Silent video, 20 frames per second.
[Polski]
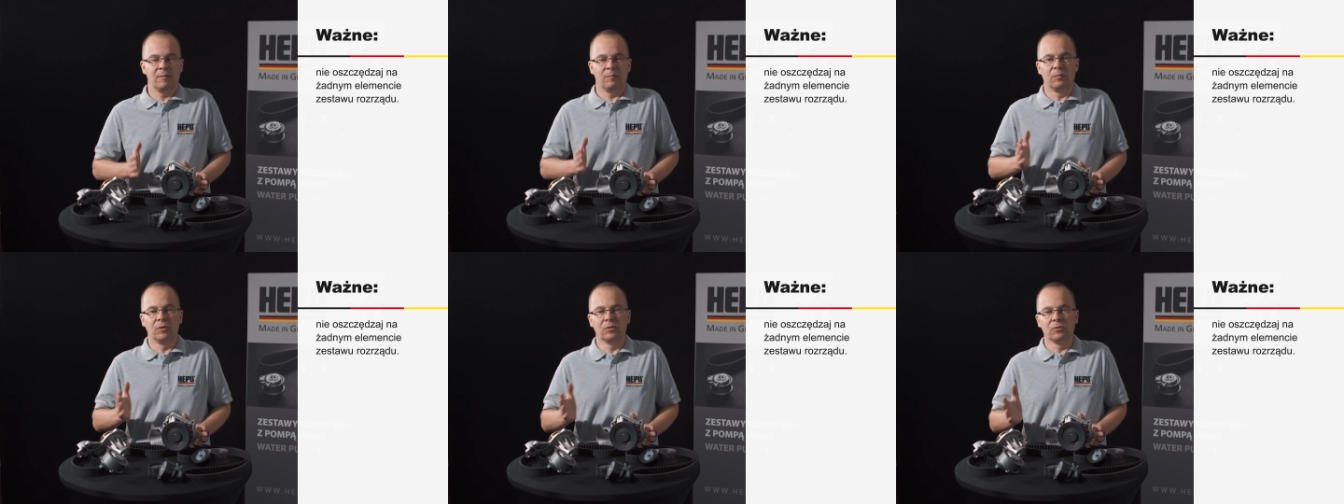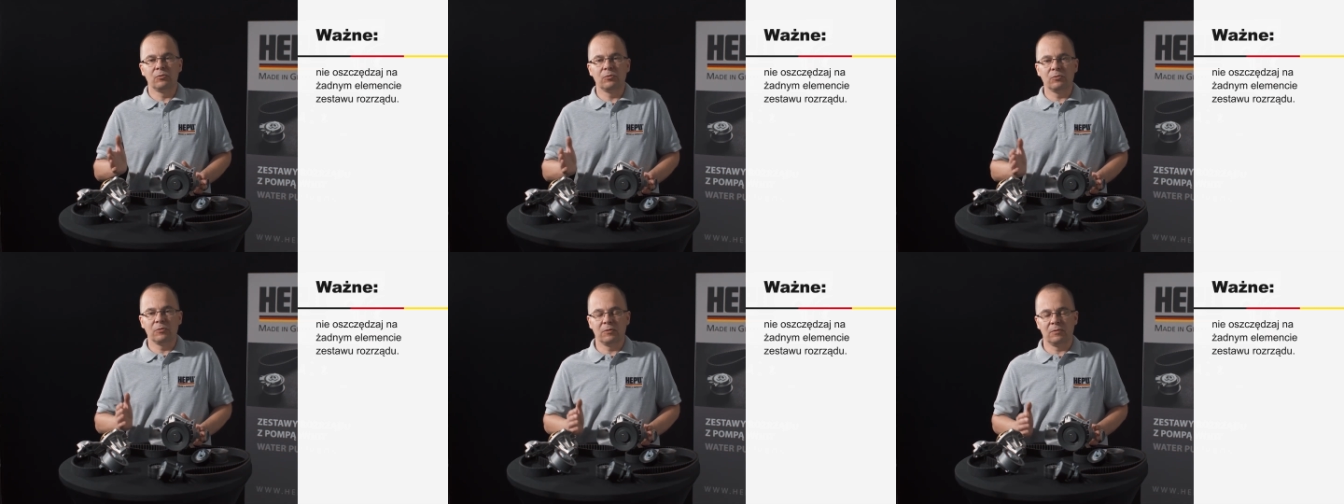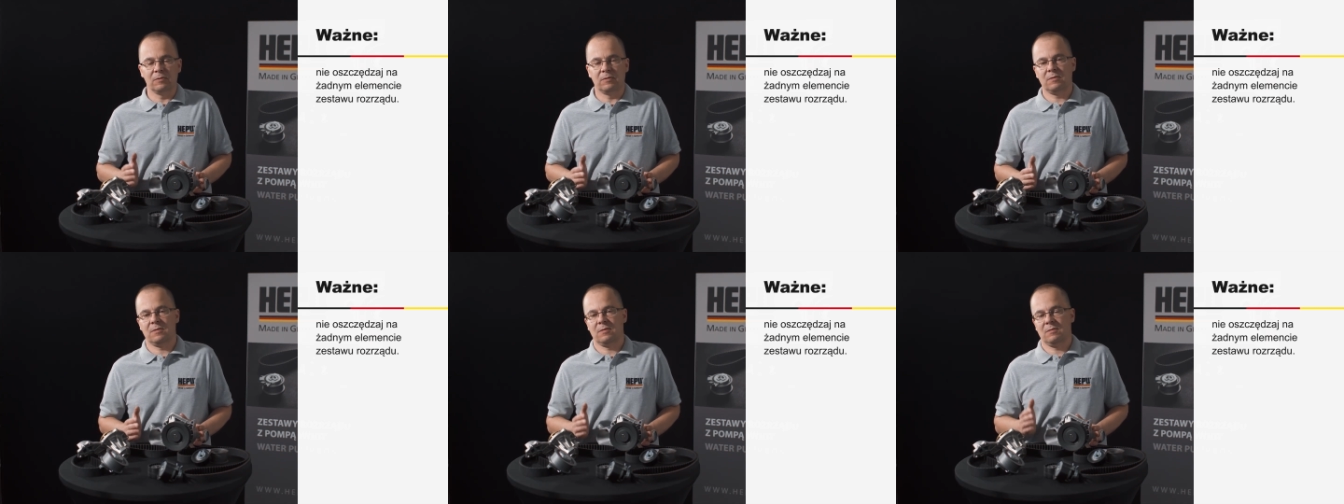
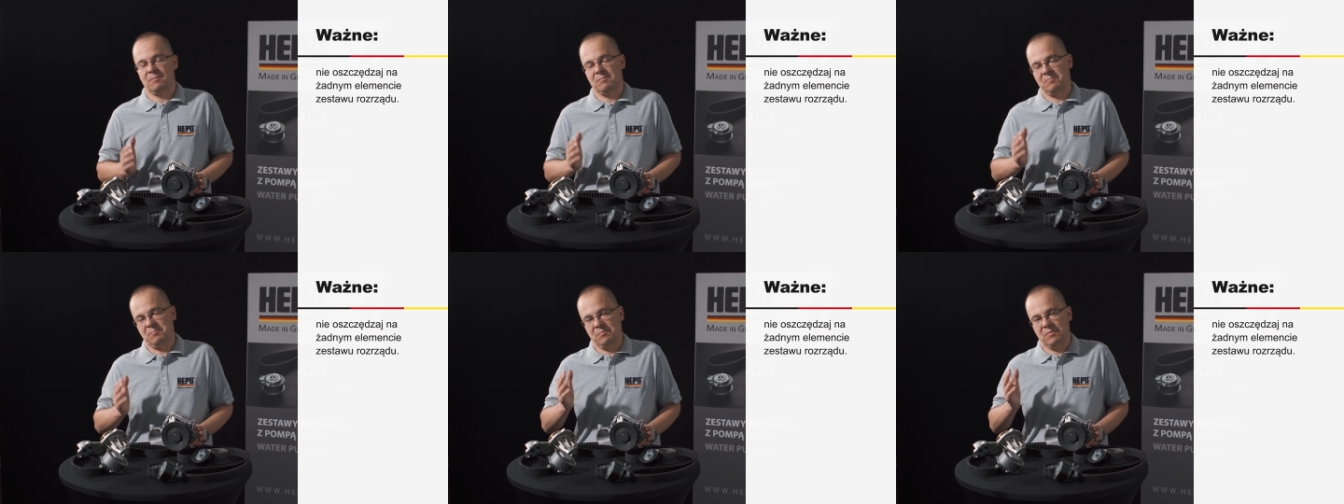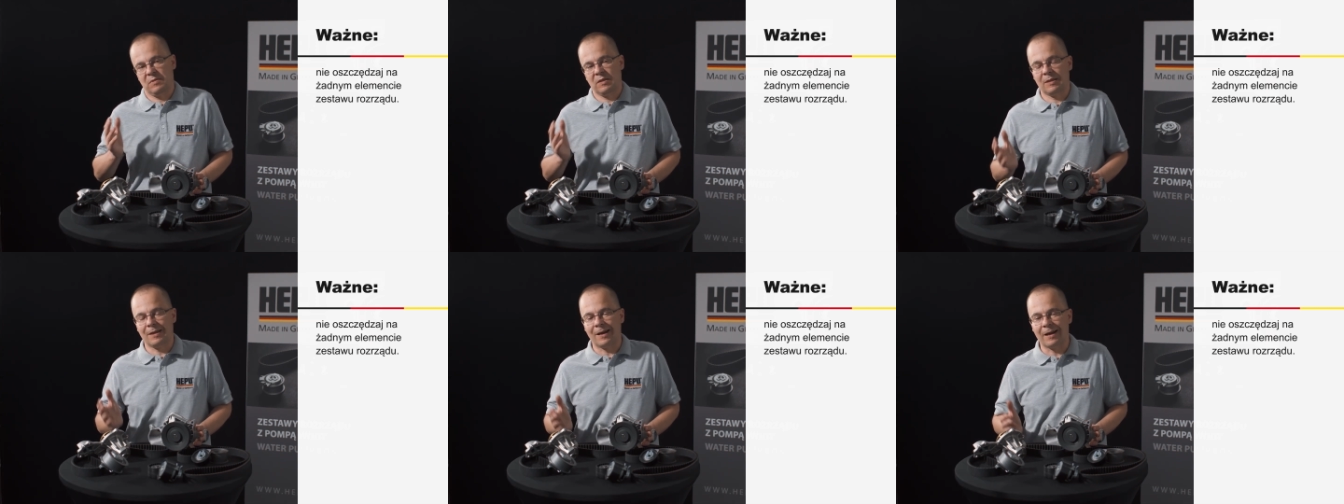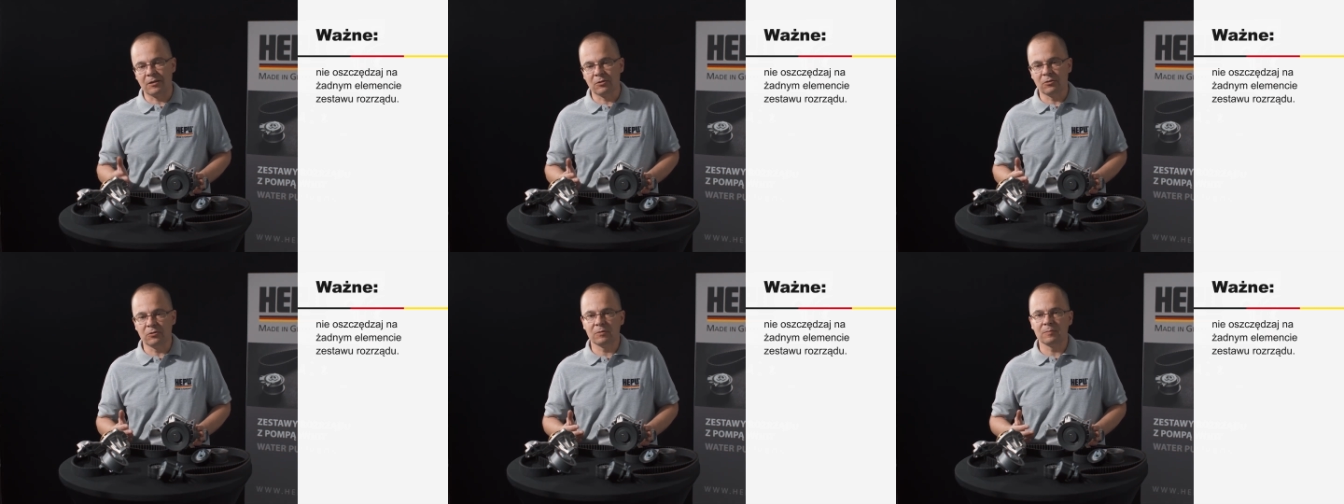montując
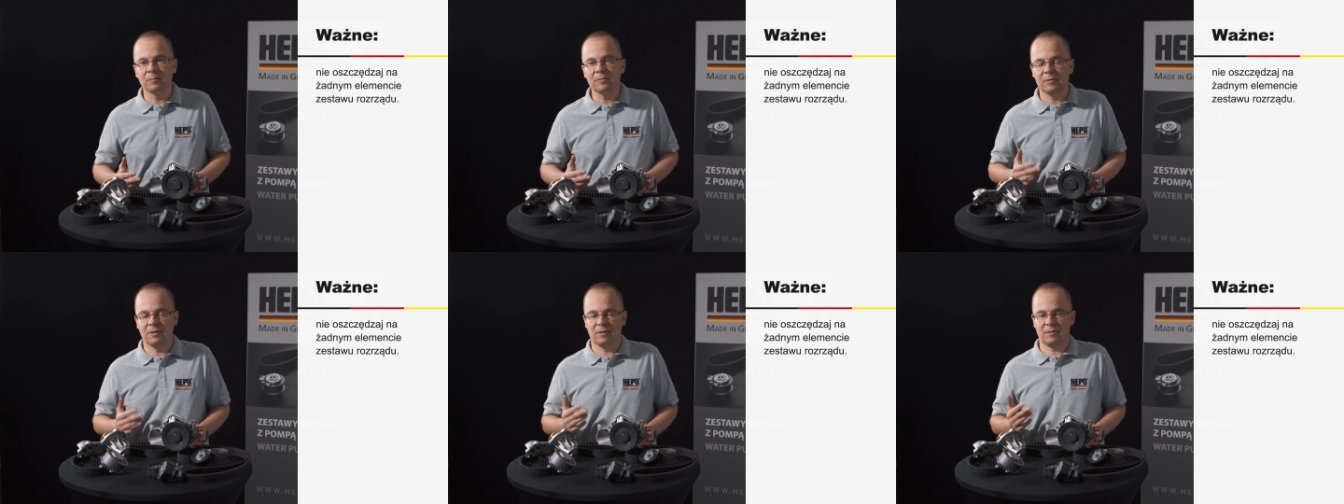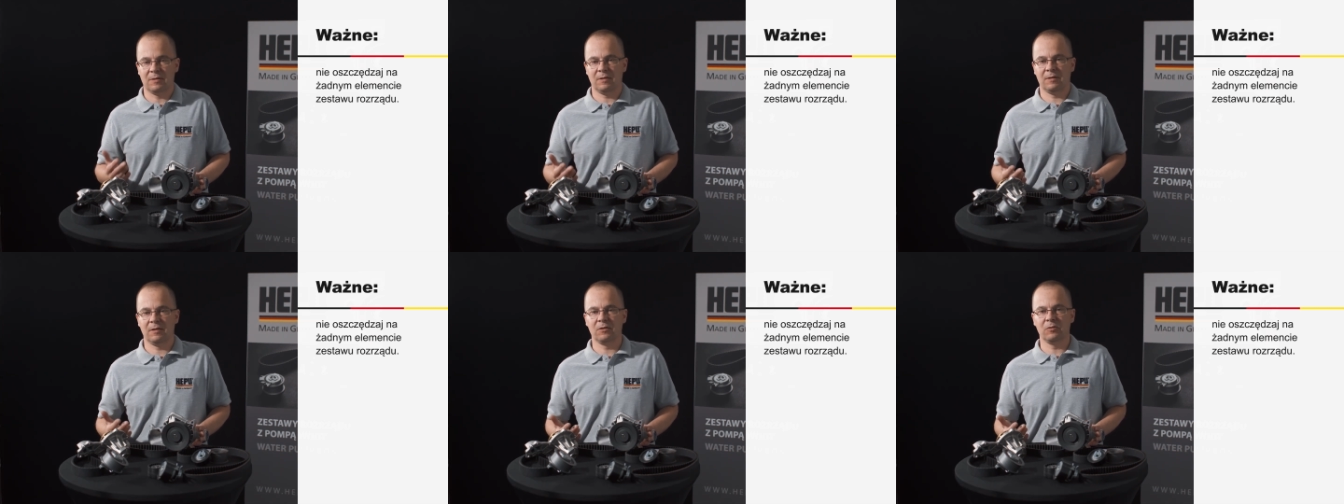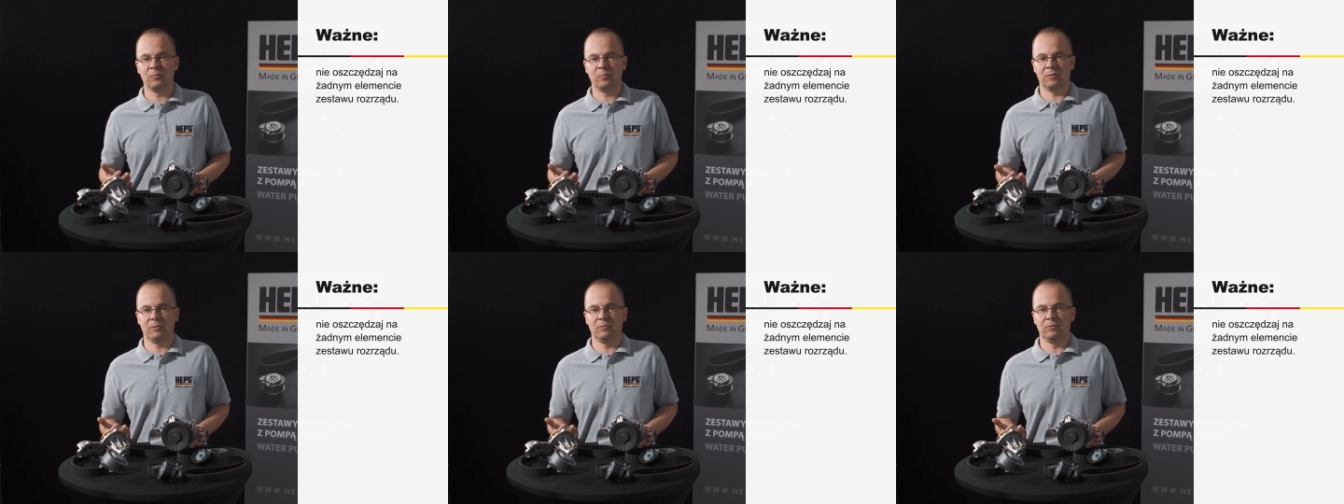tanią,
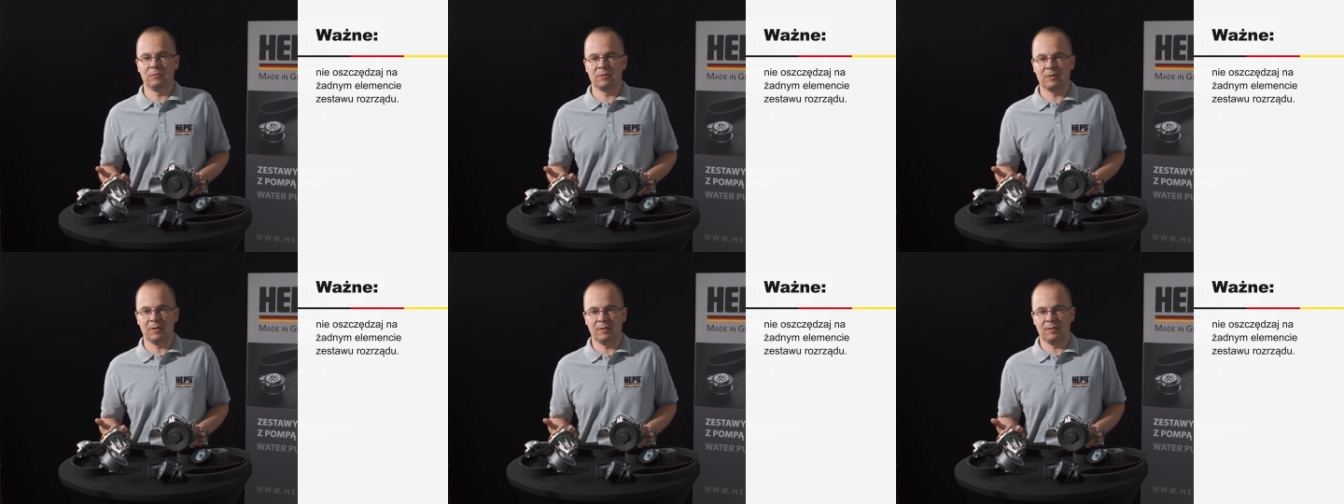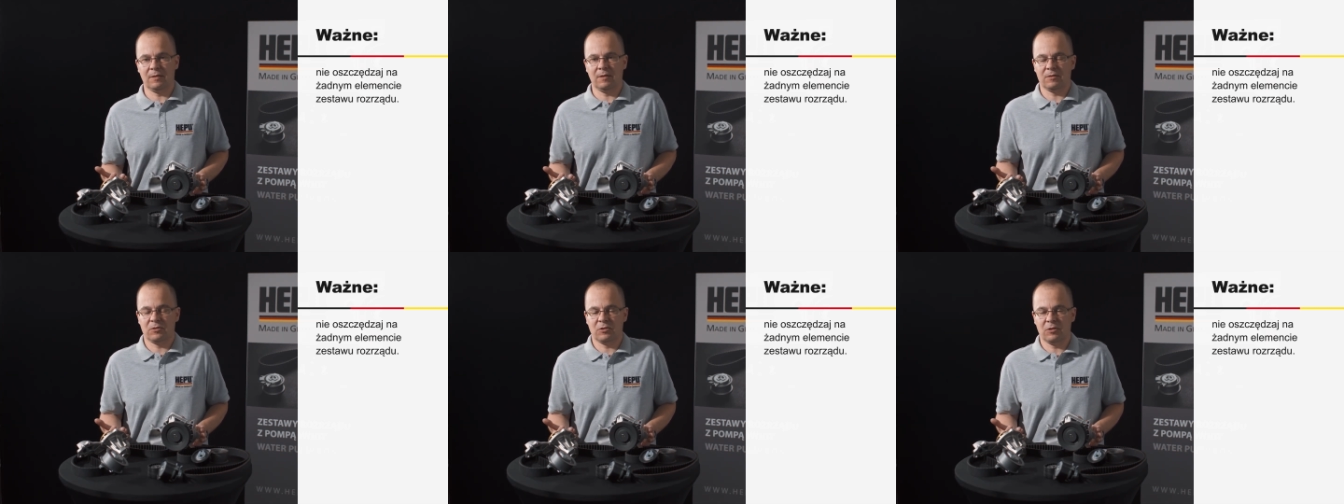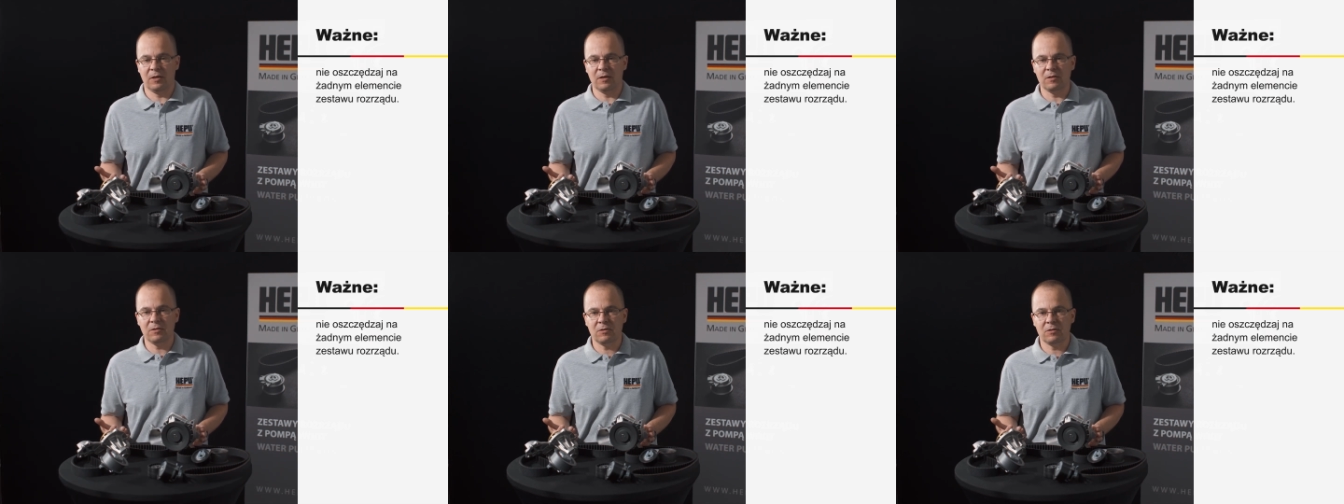nieznanego producenta
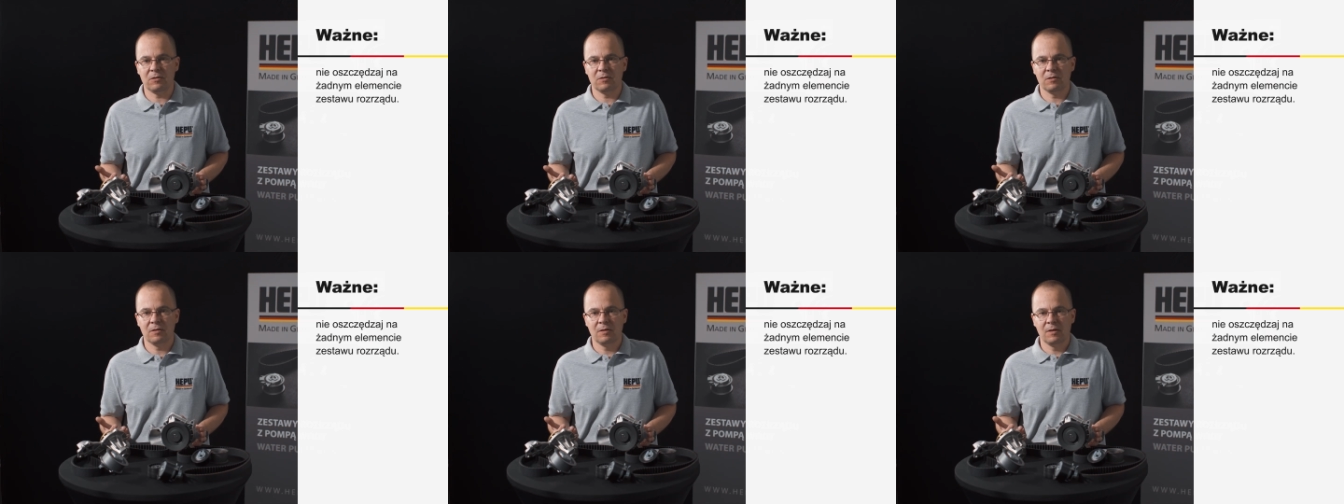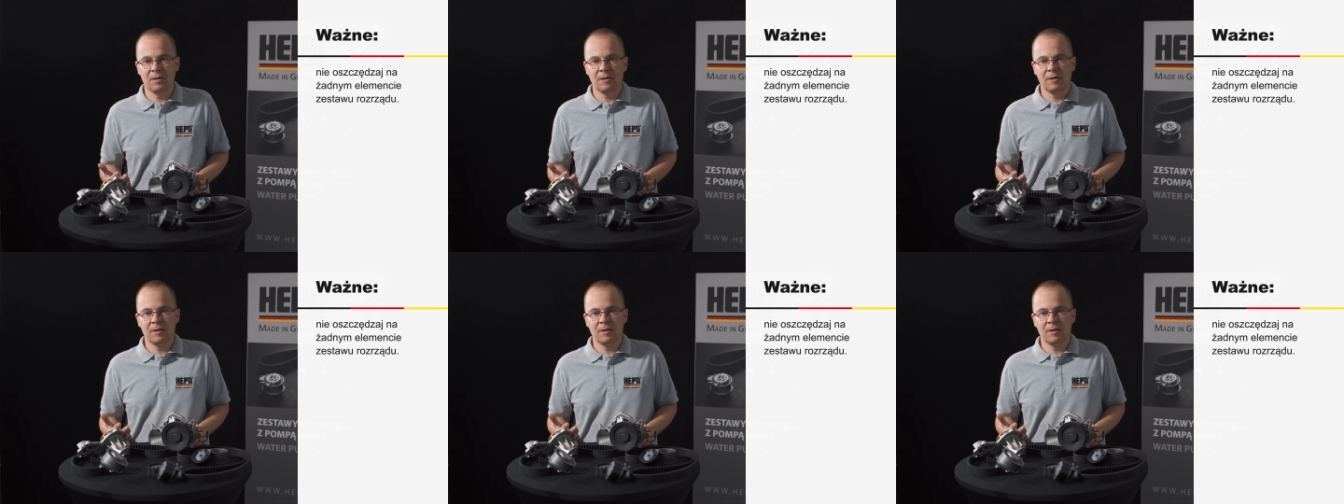część,